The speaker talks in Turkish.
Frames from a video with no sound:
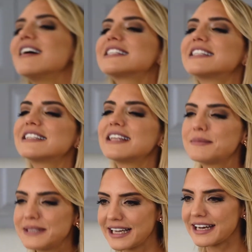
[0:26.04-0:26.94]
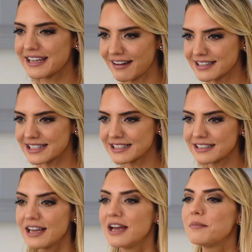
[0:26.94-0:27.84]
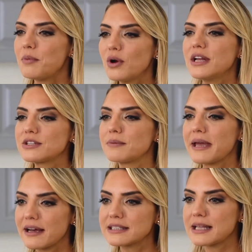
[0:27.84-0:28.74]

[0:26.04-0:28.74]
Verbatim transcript: aslında sebzelere yansır. Böylece beyaz